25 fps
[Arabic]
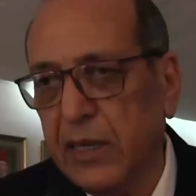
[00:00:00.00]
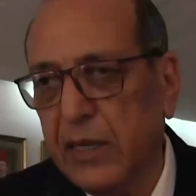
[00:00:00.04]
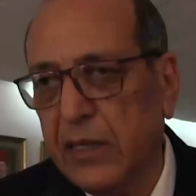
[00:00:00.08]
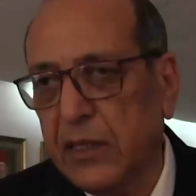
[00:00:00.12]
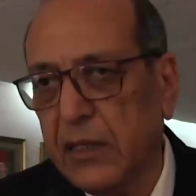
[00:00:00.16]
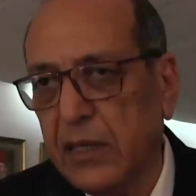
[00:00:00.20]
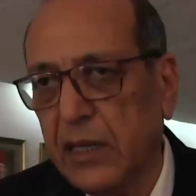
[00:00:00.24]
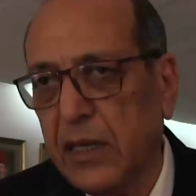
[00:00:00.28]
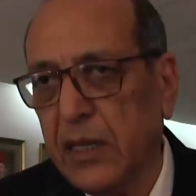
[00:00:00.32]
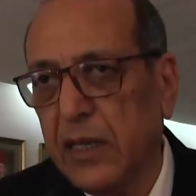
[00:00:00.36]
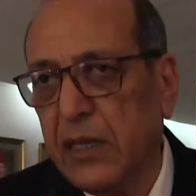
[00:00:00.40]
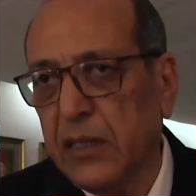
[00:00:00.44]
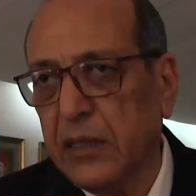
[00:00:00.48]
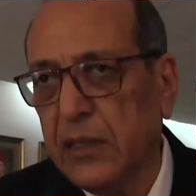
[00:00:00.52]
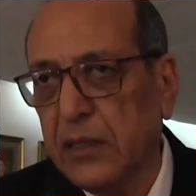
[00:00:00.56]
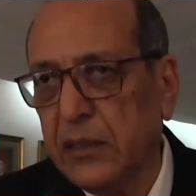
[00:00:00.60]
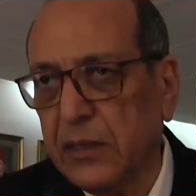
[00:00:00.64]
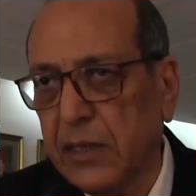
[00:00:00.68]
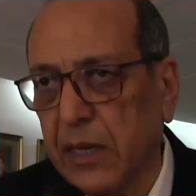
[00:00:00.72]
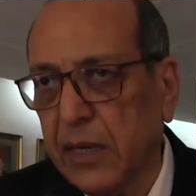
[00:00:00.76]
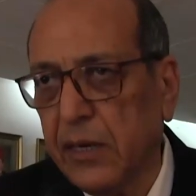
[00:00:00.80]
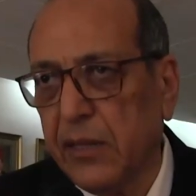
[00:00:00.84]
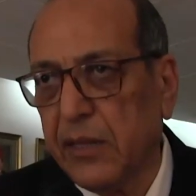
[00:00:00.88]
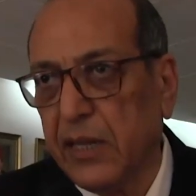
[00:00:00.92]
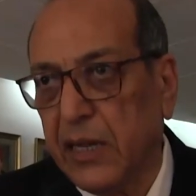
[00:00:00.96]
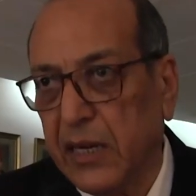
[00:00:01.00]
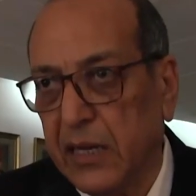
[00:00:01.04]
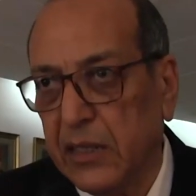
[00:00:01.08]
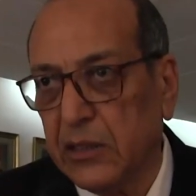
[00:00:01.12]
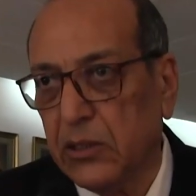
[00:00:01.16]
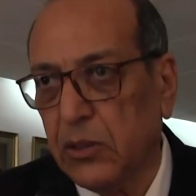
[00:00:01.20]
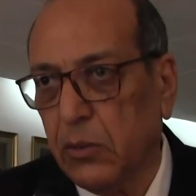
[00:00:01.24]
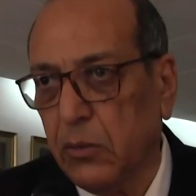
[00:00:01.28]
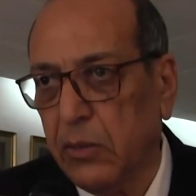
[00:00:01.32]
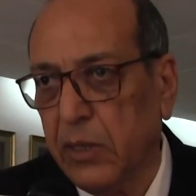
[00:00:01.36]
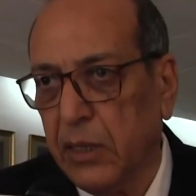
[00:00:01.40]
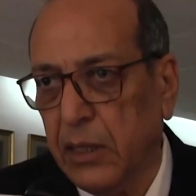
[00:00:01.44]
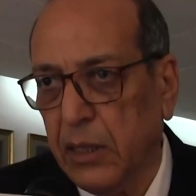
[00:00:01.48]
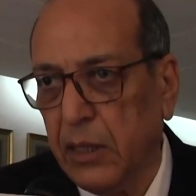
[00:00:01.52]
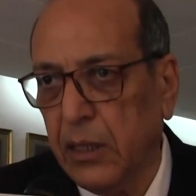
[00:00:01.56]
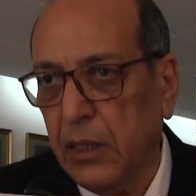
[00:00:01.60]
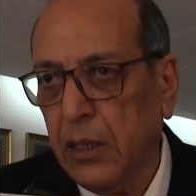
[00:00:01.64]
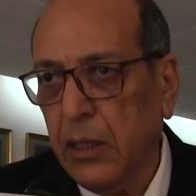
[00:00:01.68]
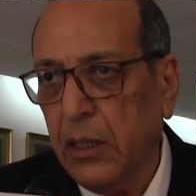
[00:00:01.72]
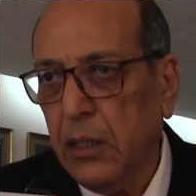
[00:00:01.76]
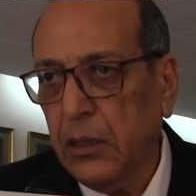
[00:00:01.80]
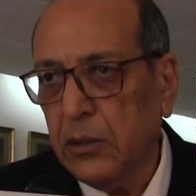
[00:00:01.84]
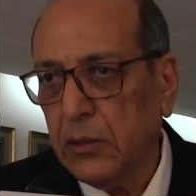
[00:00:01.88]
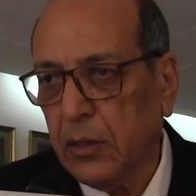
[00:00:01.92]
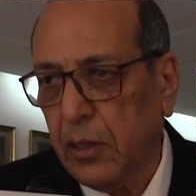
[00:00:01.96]
لينا تاني سنه على التوالي
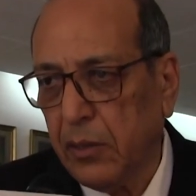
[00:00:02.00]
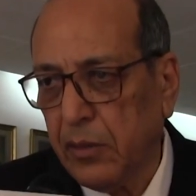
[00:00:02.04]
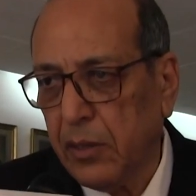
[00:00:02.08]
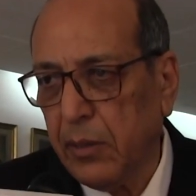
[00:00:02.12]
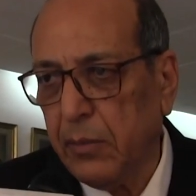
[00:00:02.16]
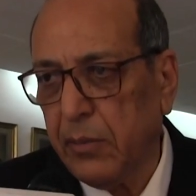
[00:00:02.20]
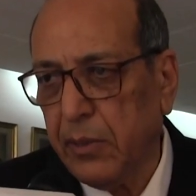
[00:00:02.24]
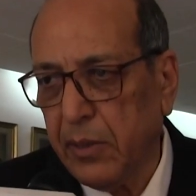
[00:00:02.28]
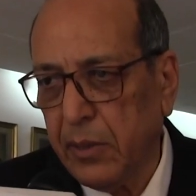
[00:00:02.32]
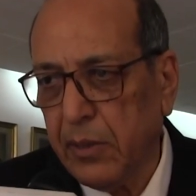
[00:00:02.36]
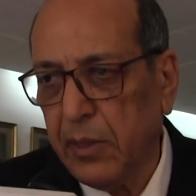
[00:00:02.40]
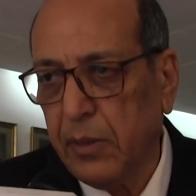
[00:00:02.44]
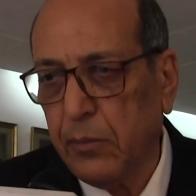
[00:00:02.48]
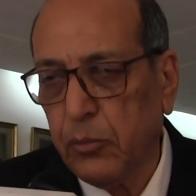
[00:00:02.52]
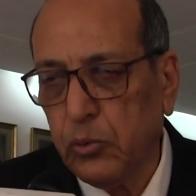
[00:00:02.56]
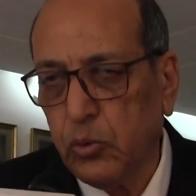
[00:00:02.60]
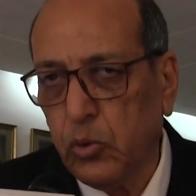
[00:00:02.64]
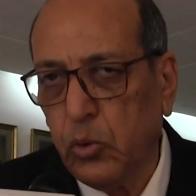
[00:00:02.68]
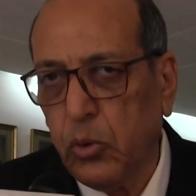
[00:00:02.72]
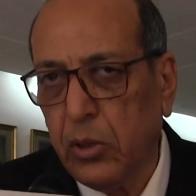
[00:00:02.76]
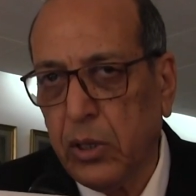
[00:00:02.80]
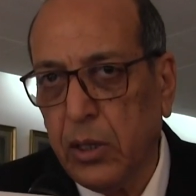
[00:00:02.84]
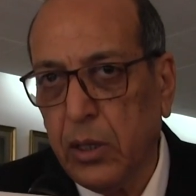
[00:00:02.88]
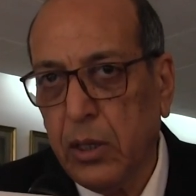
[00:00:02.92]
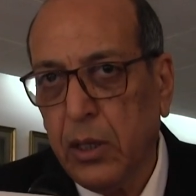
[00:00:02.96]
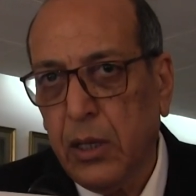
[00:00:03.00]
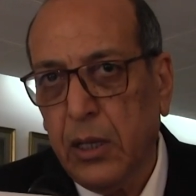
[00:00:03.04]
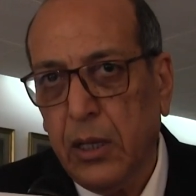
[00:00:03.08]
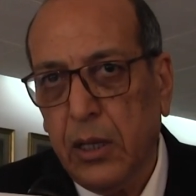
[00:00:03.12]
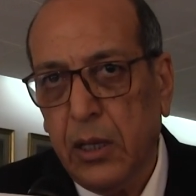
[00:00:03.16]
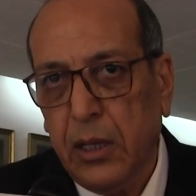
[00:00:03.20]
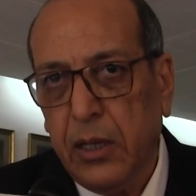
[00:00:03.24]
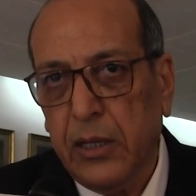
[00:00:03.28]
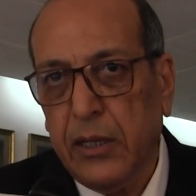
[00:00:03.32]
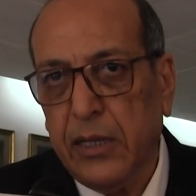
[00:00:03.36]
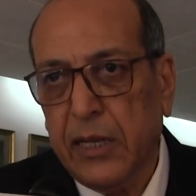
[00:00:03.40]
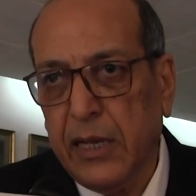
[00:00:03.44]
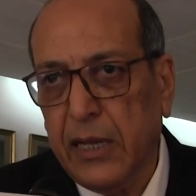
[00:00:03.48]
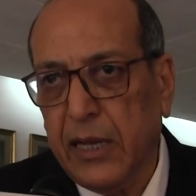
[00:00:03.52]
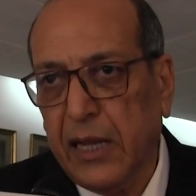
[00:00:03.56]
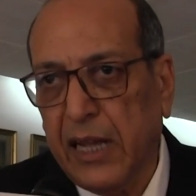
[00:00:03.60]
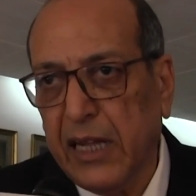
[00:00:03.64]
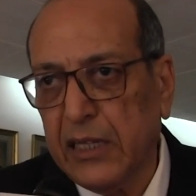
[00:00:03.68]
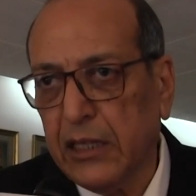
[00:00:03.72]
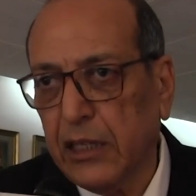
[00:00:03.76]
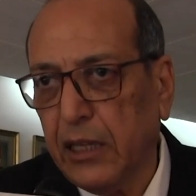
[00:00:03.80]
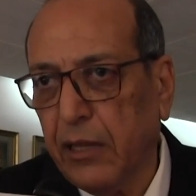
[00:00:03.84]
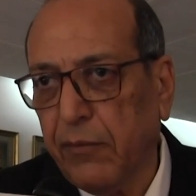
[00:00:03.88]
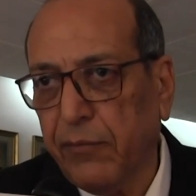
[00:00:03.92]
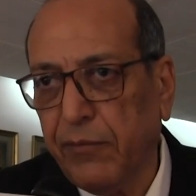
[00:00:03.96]
تنظيم هذه البطوله ده
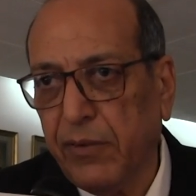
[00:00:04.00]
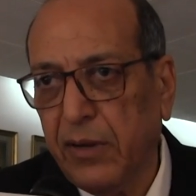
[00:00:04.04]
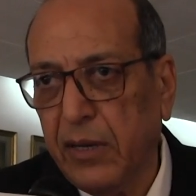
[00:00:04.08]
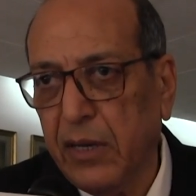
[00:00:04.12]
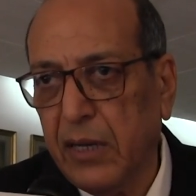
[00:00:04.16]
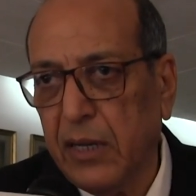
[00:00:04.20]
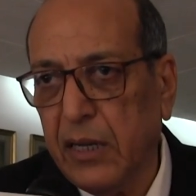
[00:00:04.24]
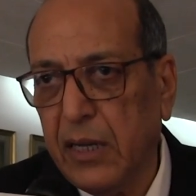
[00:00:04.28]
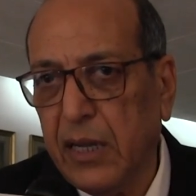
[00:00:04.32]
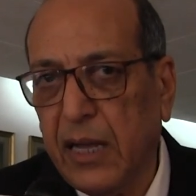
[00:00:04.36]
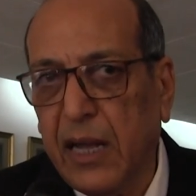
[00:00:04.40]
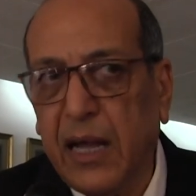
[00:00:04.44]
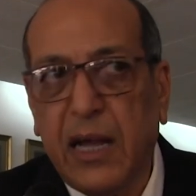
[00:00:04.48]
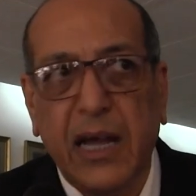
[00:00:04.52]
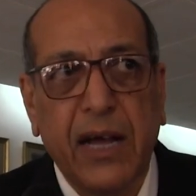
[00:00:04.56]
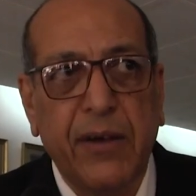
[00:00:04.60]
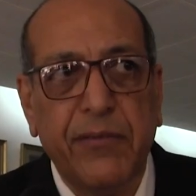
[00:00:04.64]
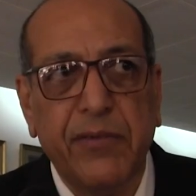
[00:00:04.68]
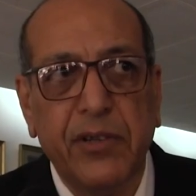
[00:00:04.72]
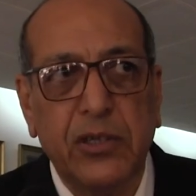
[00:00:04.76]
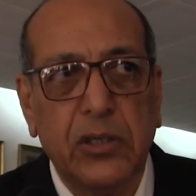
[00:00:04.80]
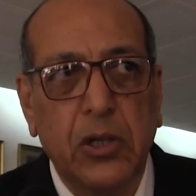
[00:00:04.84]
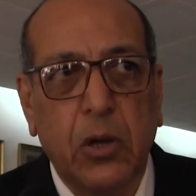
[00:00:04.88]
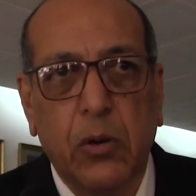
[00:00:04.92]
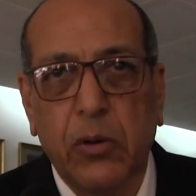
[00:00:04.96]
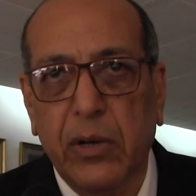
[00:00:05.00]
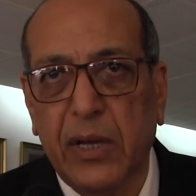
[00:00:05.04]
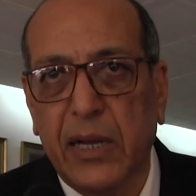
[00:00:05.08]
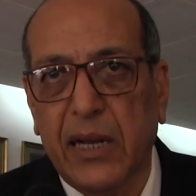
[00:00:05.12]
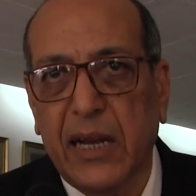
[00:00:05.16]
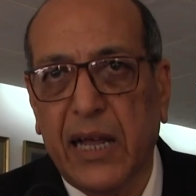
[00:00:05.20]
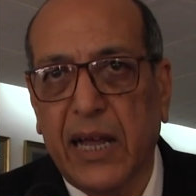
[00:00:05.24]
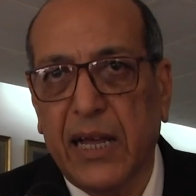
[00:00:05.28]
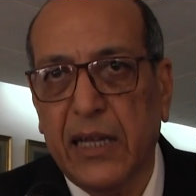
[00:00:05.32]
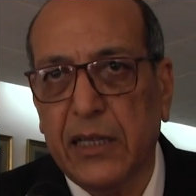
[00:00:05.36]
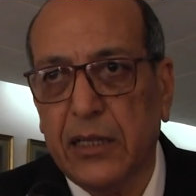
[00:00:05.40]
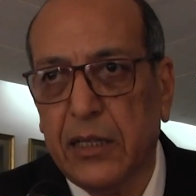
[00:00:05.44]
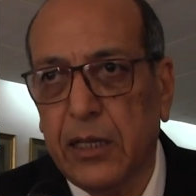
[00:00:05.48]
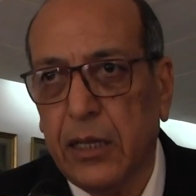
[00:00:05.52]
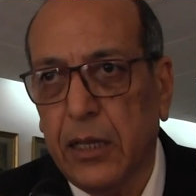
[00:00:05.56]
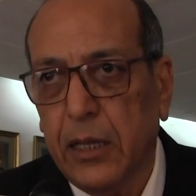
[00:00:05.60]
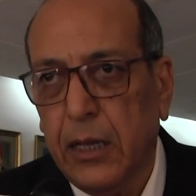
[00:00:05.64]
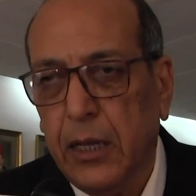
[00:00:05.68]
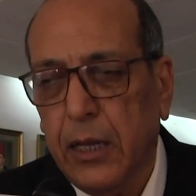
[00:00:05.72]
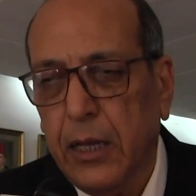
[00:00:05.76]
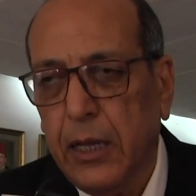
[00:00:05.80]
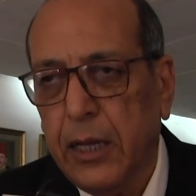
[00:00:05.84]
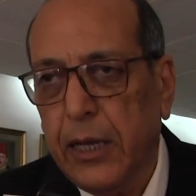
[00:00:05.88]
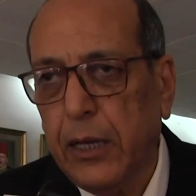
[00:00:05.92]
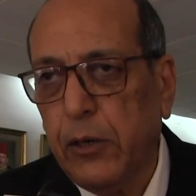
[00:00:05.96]
حتى في حفل توقيع العقد
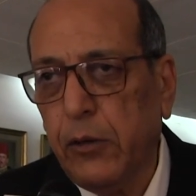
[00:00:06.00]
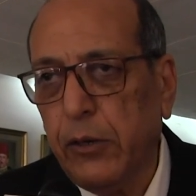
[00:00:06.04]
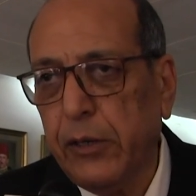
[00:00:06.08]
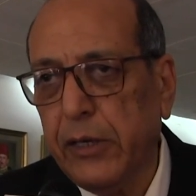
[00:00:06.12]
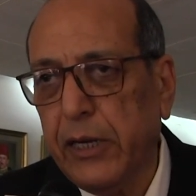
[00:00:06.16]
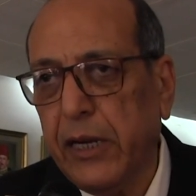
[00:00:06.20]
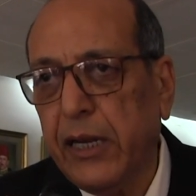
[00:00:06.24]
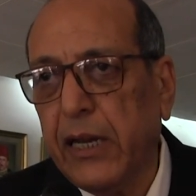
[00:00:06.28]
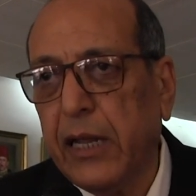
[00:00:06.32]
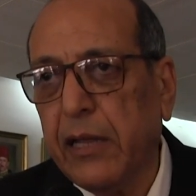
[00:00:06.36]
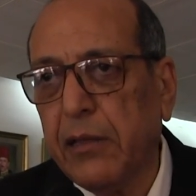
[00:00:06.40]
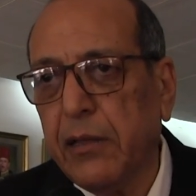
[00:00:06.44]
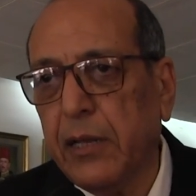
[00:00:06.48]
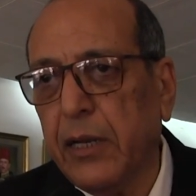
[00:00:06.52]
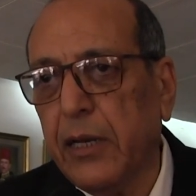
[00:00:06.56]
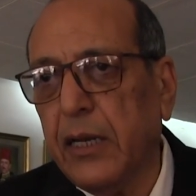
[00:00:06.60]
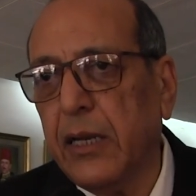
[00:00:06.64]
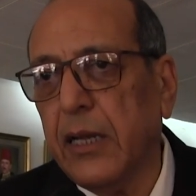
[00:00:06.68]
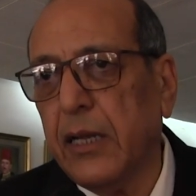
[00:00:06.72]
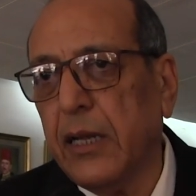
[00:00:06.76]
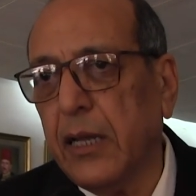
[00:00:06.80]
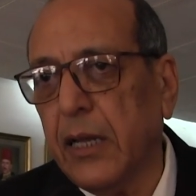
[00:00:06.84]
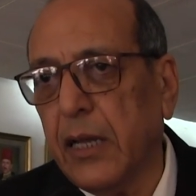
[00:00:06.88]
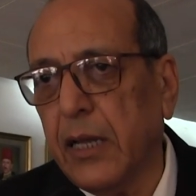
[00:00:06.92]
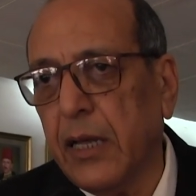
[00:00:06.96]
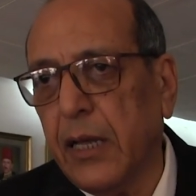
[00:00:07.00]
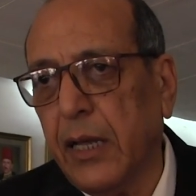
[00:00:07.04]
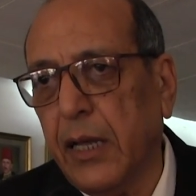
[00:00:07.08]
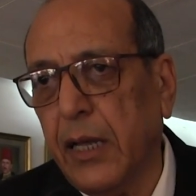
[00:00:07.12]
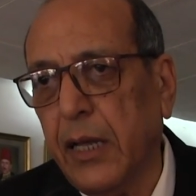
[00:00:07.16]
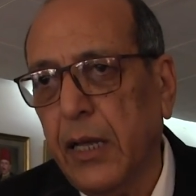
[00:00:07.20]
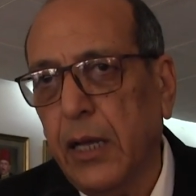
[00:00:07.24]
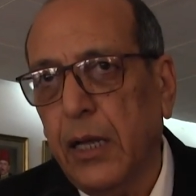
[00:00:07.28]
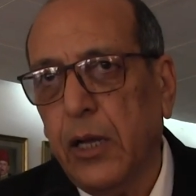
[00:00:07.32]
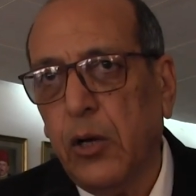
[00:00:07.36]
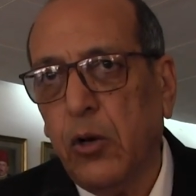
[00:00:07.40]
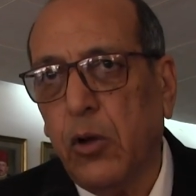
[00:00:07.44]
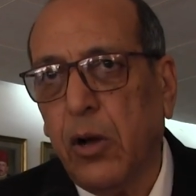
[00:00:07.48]
قالوا ان احنا عايزين آه،